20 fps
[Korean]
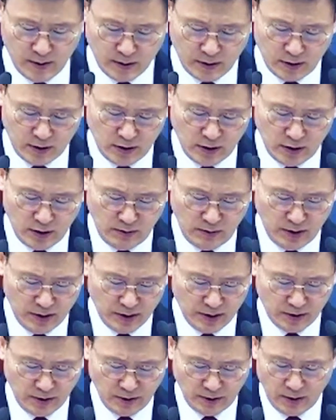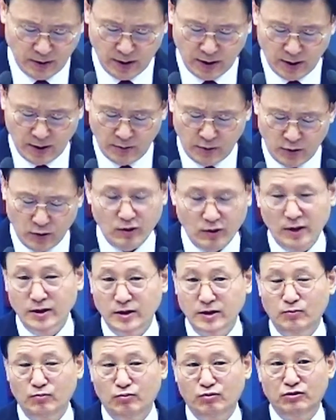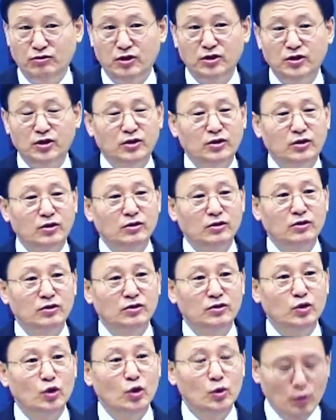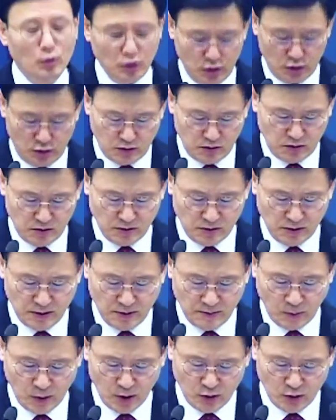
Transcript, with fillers: 그런 의미에서 평화는 부서졌던 것 회복이 되는 거예요.